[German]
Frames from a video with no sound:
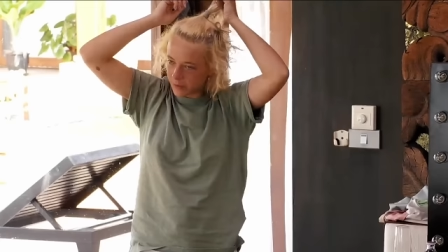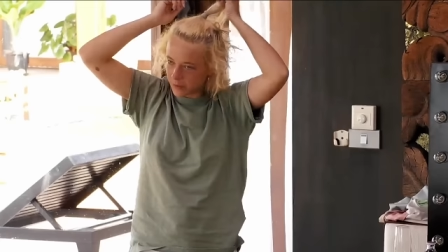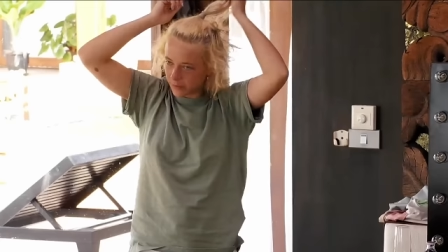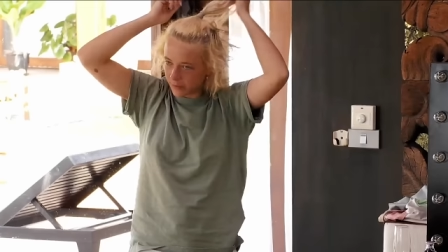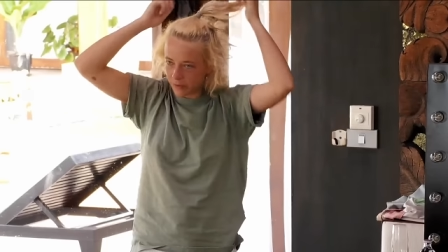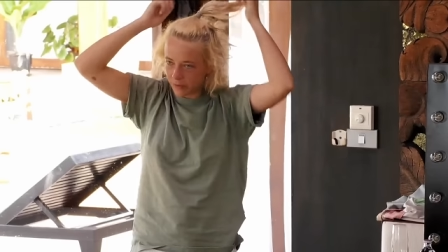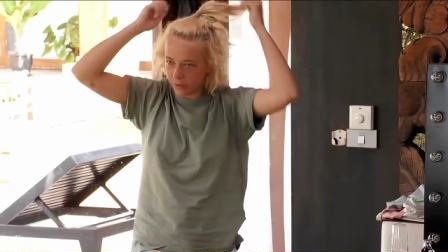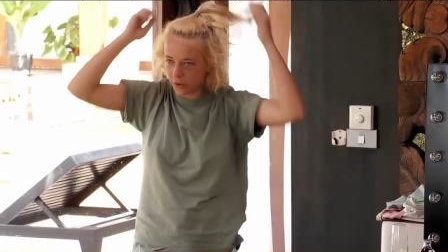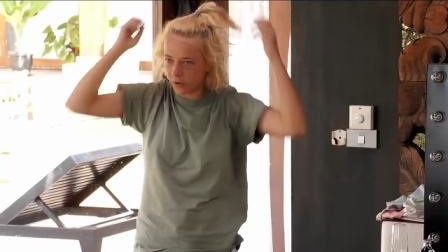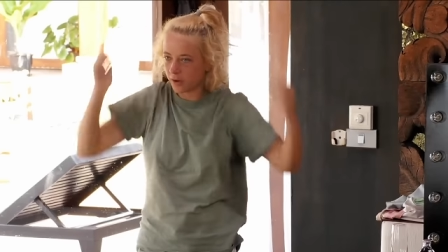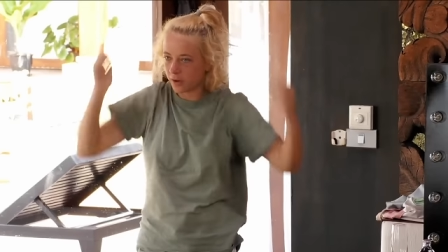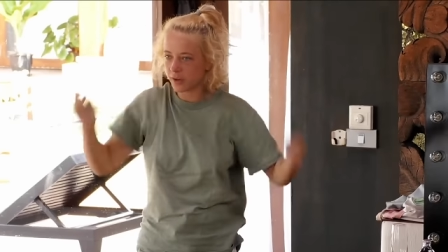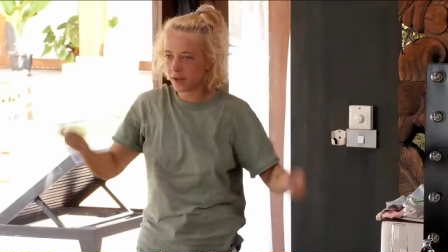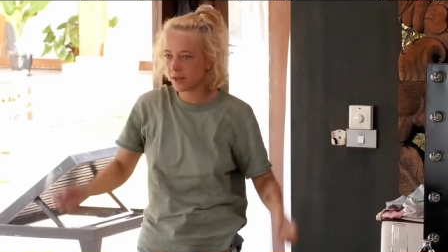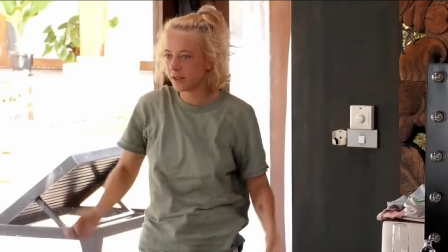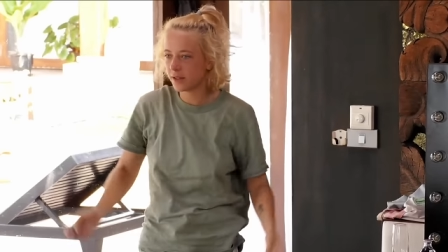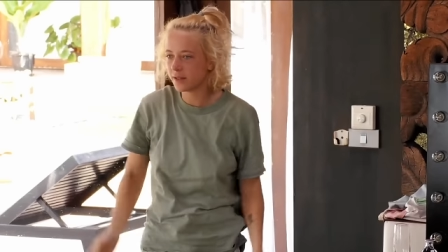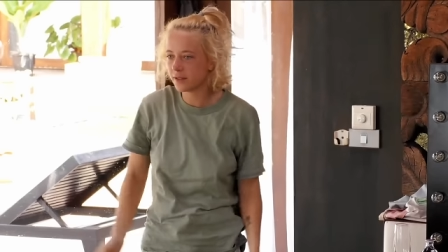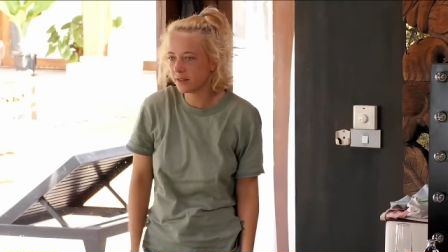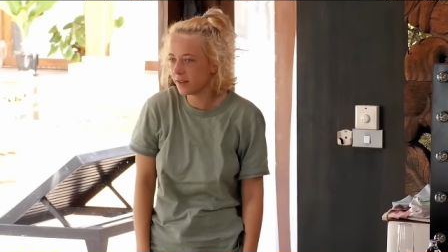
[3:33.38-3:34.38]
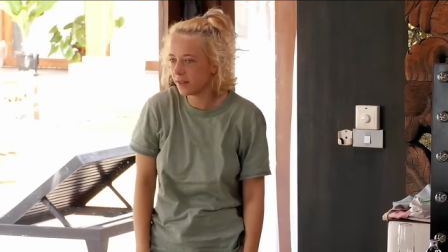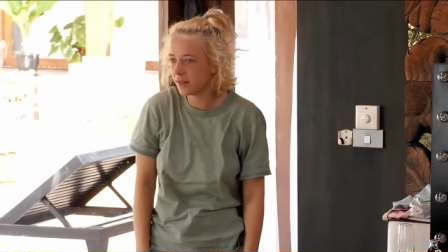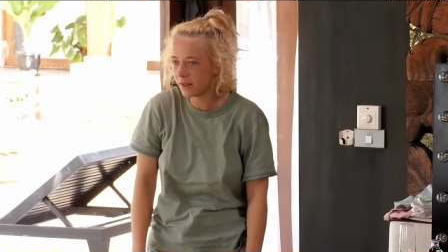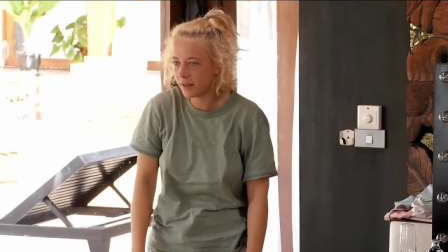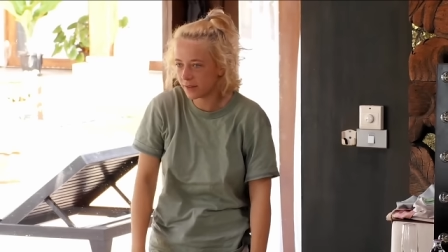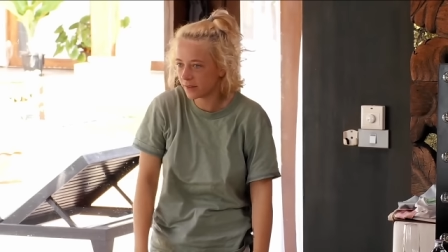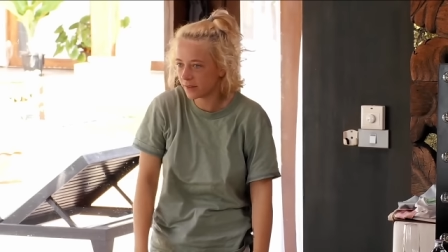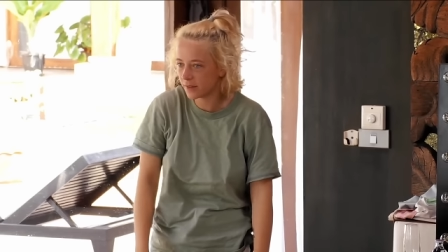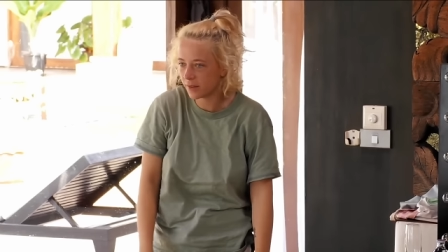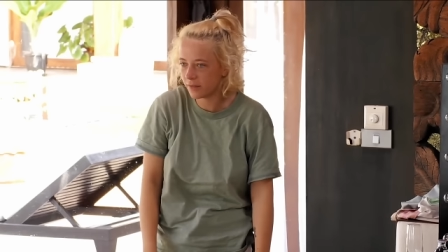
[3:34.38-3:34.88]
zwei Wochen kann ich sie
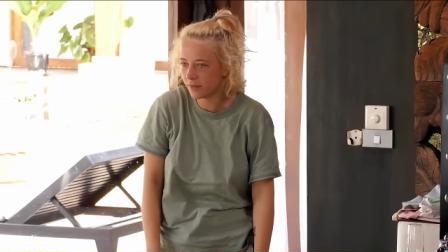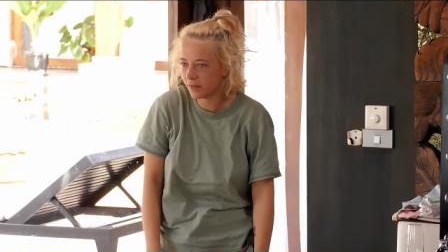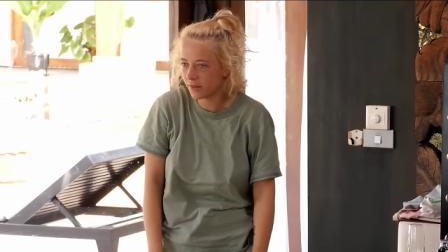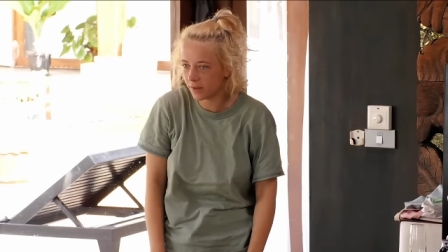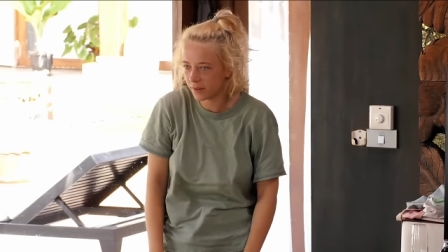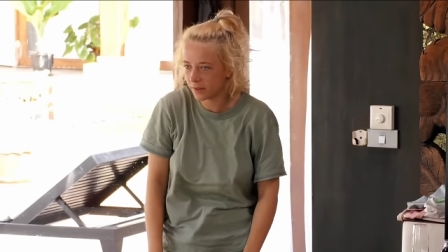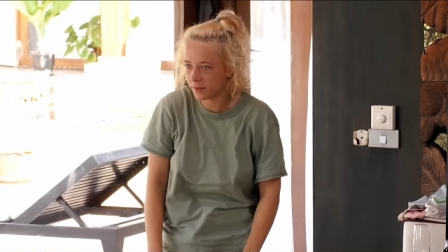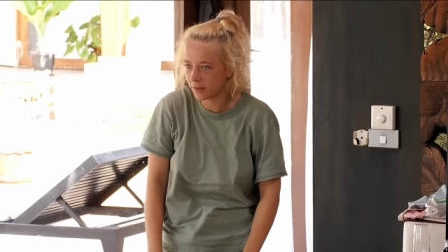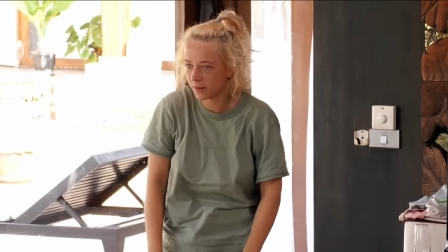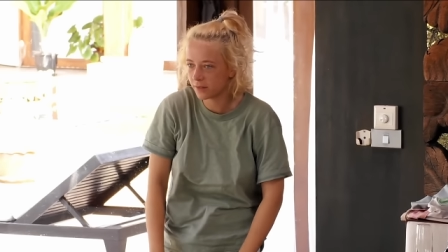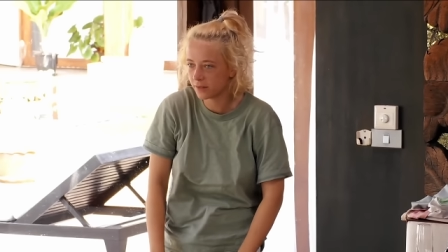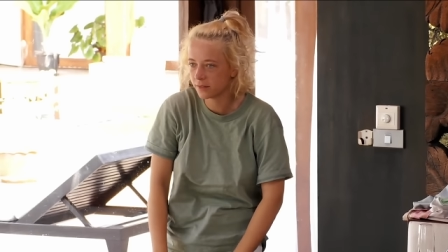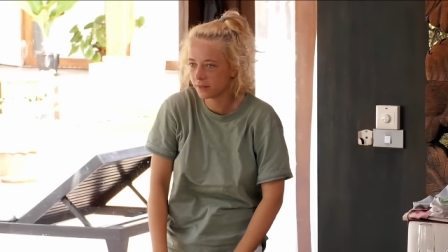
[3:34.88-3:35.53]
jederzeit wiedersehen.